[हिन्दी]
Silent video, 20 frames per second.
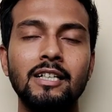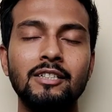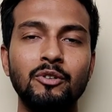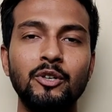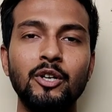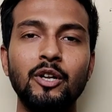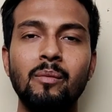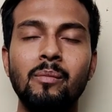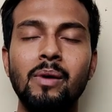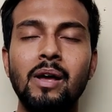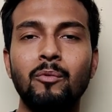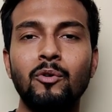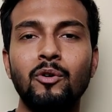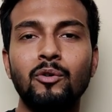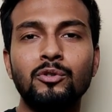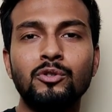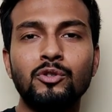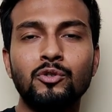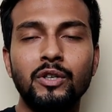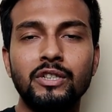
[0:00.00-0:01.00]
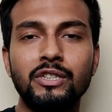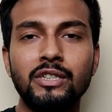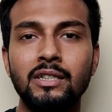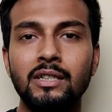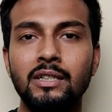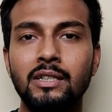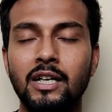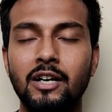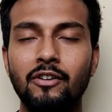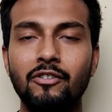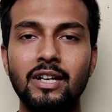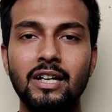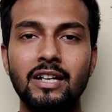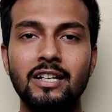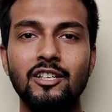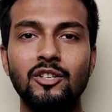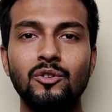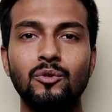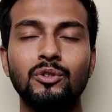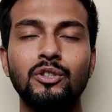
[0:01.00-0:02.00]
इस वीडियो में मैं आपको कुछ क्वेश्चन कवर
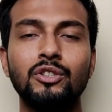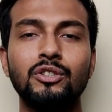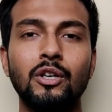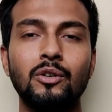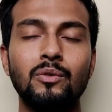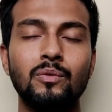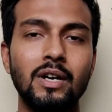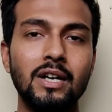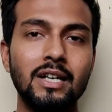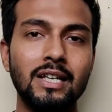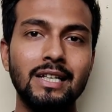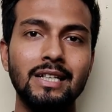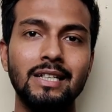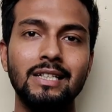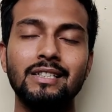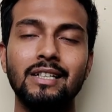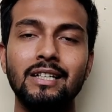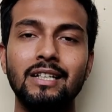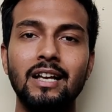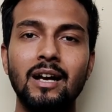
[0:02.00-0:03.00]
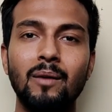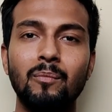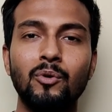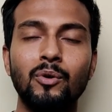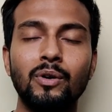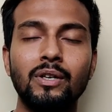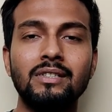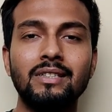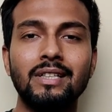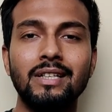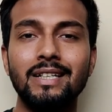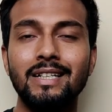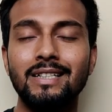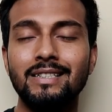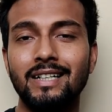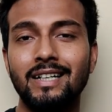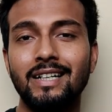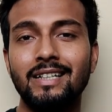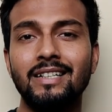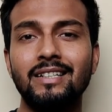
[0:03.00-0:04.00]
करने की कोशिश करूंगा कि इनिशियली आपको किस
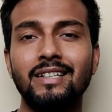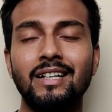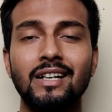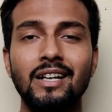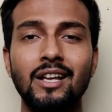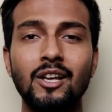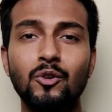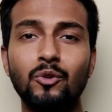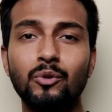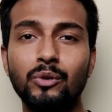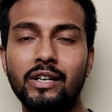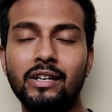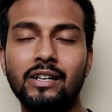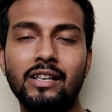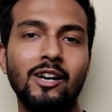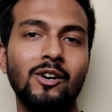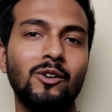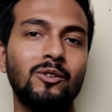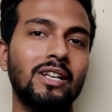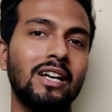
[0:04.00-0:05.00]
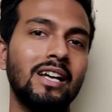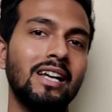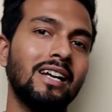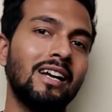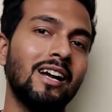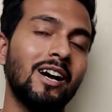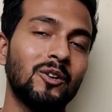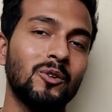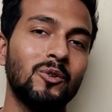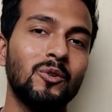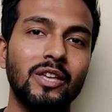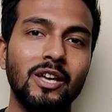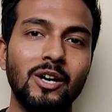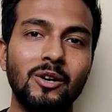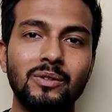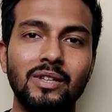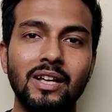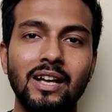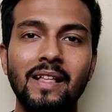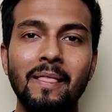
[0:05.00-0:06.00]
तरीके से कनेक्ट करना है कुरियर क्या होता है कार्गो क्या
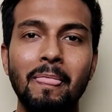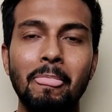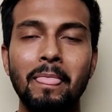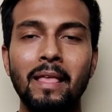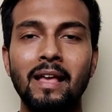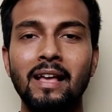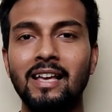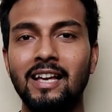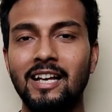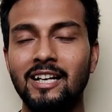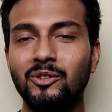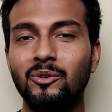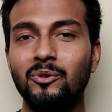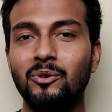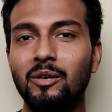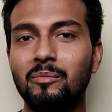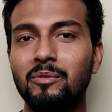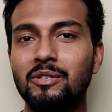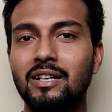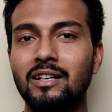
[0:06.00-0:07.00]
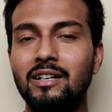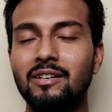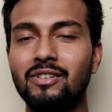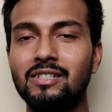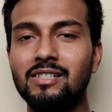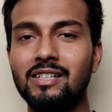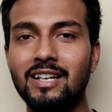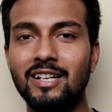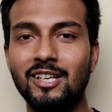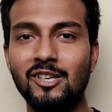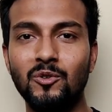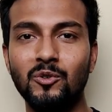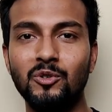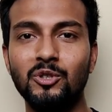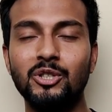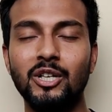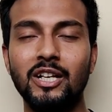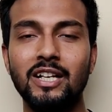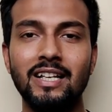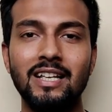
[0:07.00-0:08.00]
होता है इन दोनों के बीच का डिफरेंस जानने की
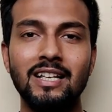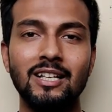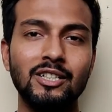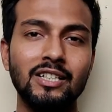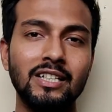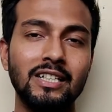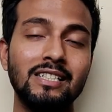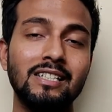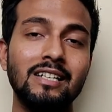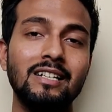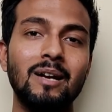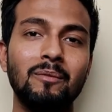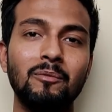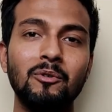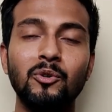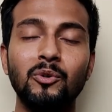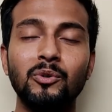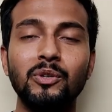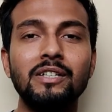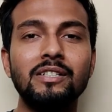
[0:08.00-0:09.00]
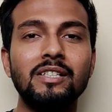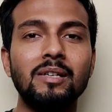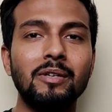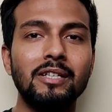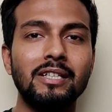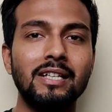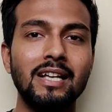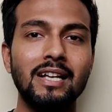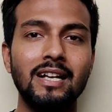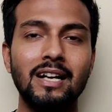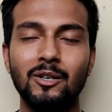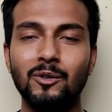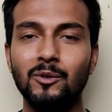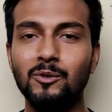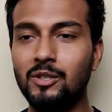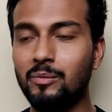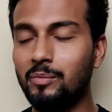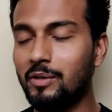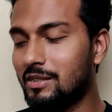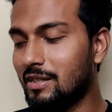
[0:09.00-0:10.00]
कोशिश करेंगे कि इनिशियली आपको कुरियर से भेजना है
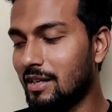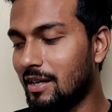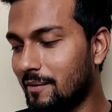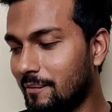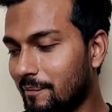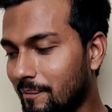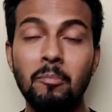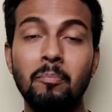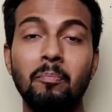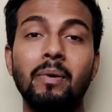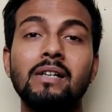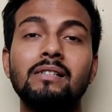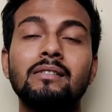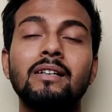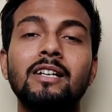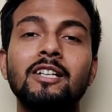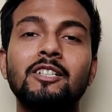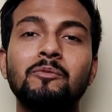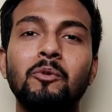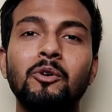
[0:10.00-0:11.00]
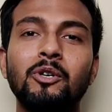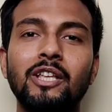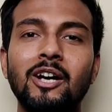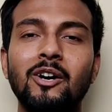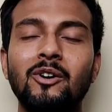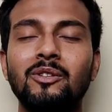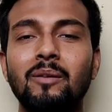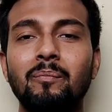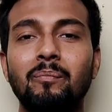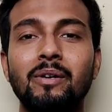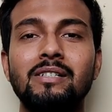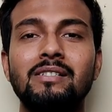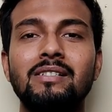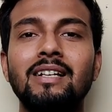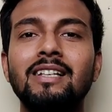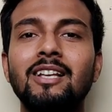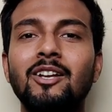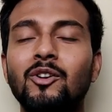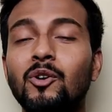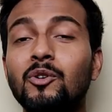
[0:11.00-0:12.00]
कार्गो से भेजना है पर्सनल एक्सपोर्ट क्या होता है
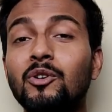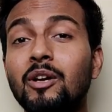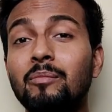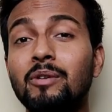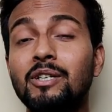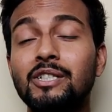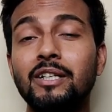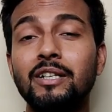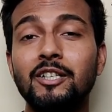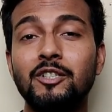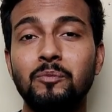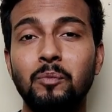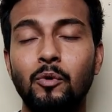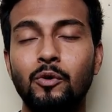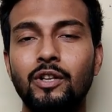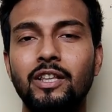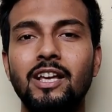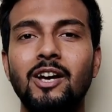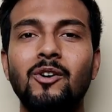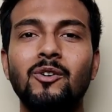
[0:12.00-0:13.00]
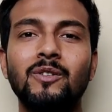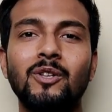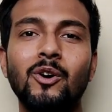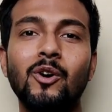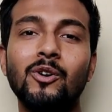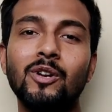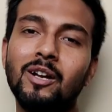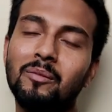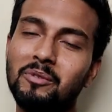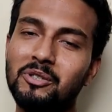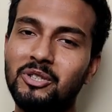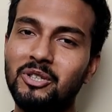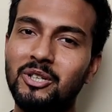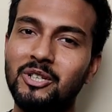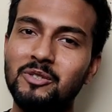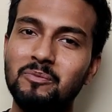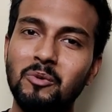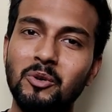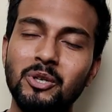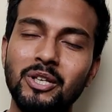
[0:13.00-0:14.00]
पर्सनल या नॉन कमर्शियल एक्सपोर्ट क्या होता है और कमर्शियल
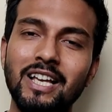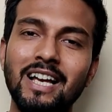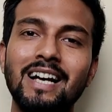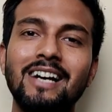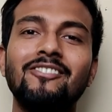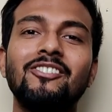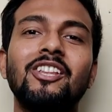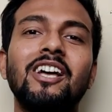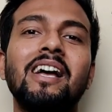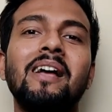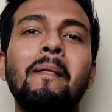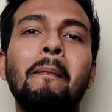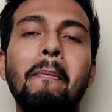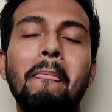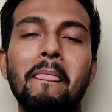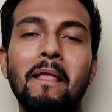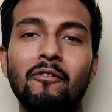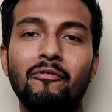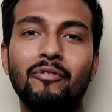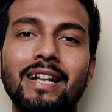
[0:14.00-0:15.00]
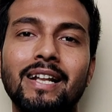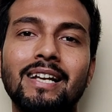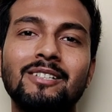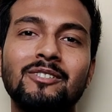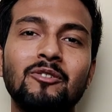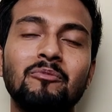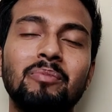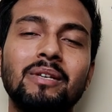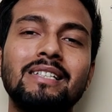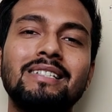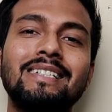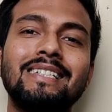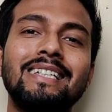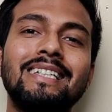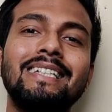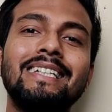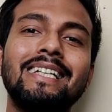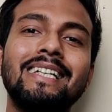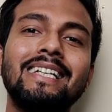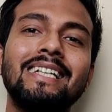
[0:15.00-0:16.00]
एक्सपोर्ट क्या होता है फेडेक्स यूपीएस
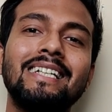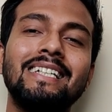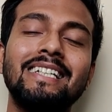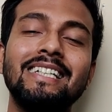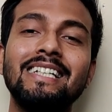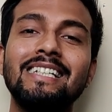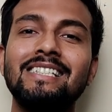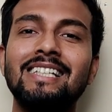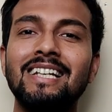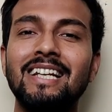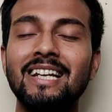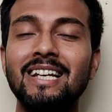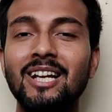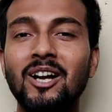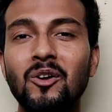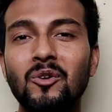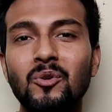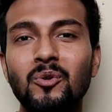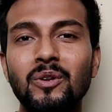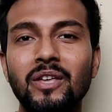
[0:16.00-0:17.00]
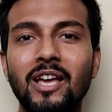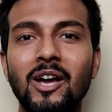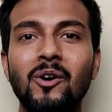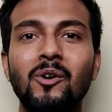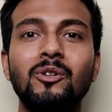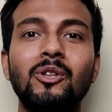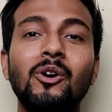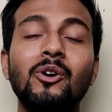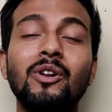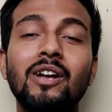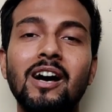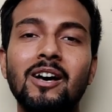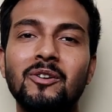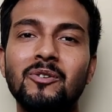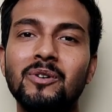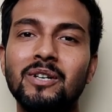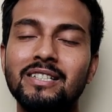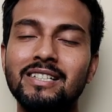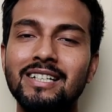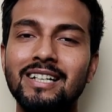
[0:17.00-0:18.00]
टीएनटी डीएचएल इनका रोल क्या होता है और
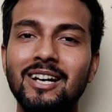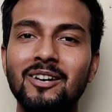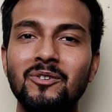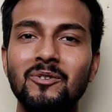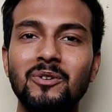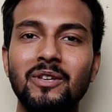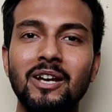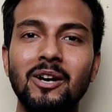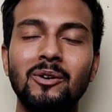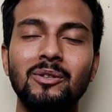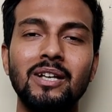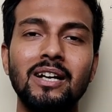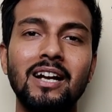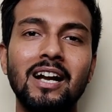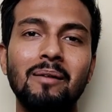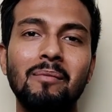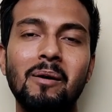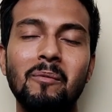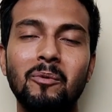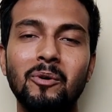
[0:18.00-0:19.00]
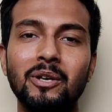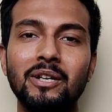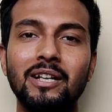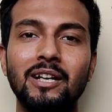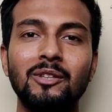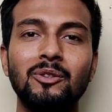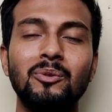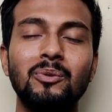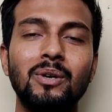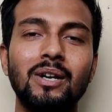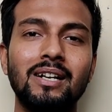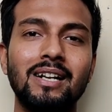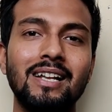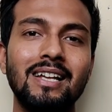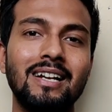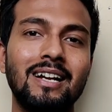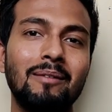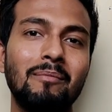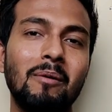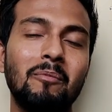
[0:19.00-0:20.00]
कार्गो एजेंट का रोल क्या होता है कब आपको इनके थ्रू करना
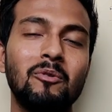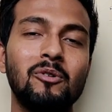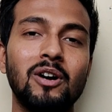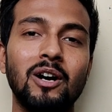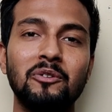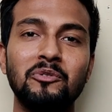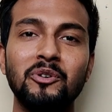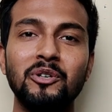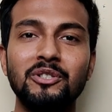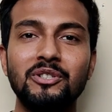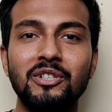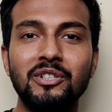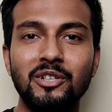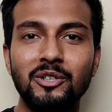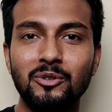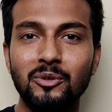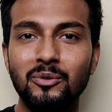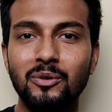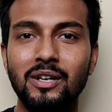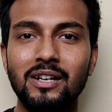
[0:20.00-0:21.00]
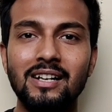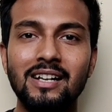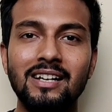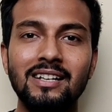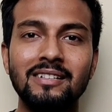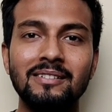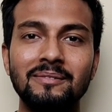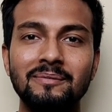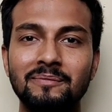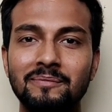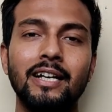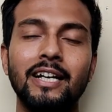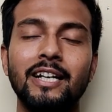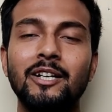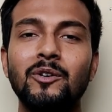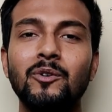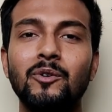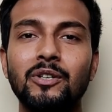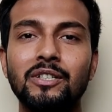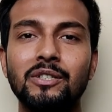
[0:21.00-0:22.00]
है कब आपको कार्गो एजेंट के थ्रू करना है
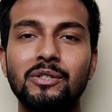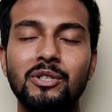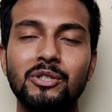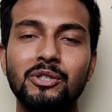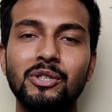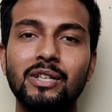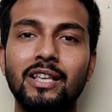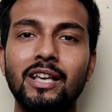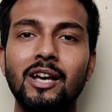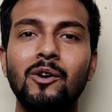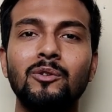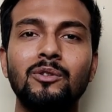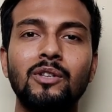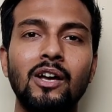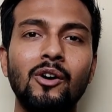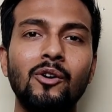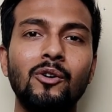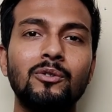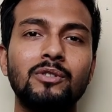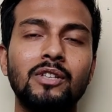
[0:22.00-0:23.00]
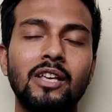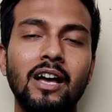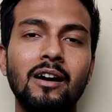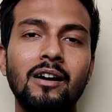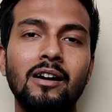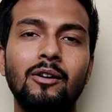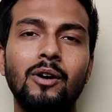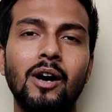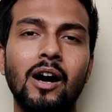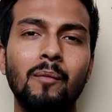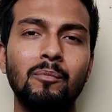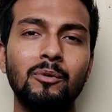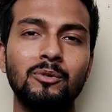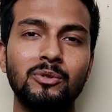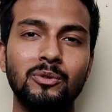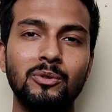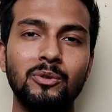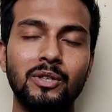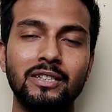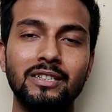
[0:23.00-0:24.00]
एडी को रजिस्ट्रेशन क्या होता है और उसका आप
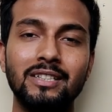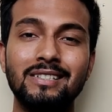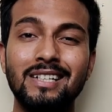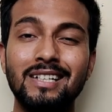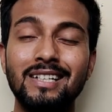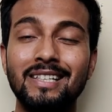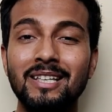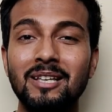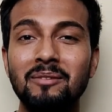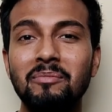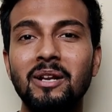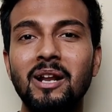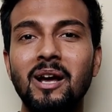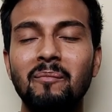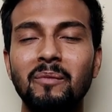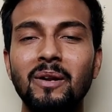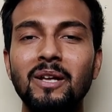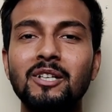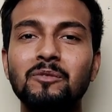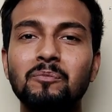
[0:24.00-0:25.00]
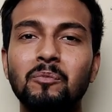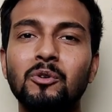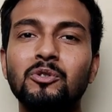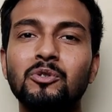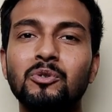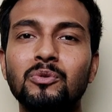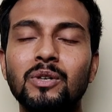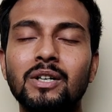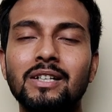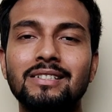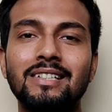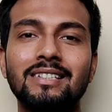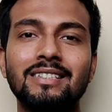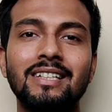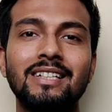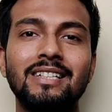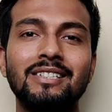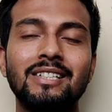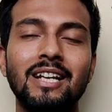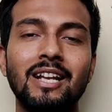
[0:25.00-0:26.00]
उसको रजिस्टर किए बिना अपना एक्सपोर्ट शुरू कर
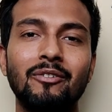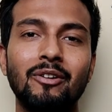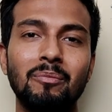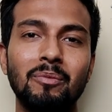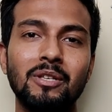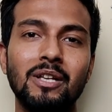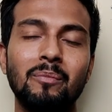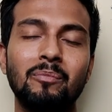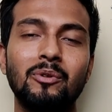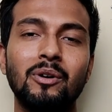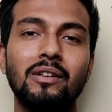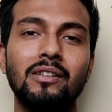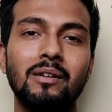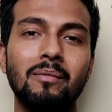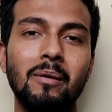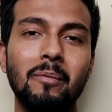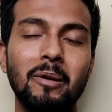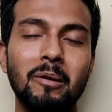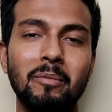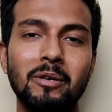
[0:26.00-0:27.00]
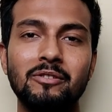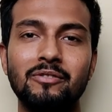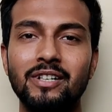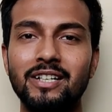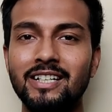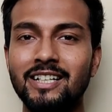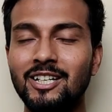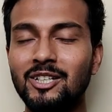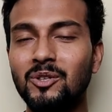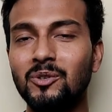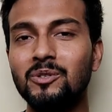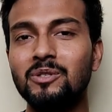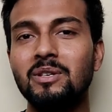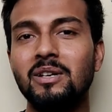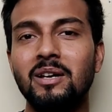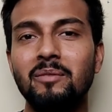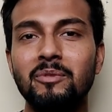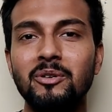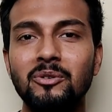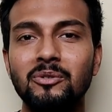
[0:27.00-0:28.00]
सकते हैं इनिशियल लेवल पे जब जब आपके पास फंडिंग की थोड़ी
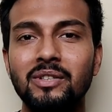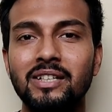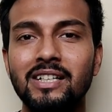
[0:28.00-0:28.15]
सी कमी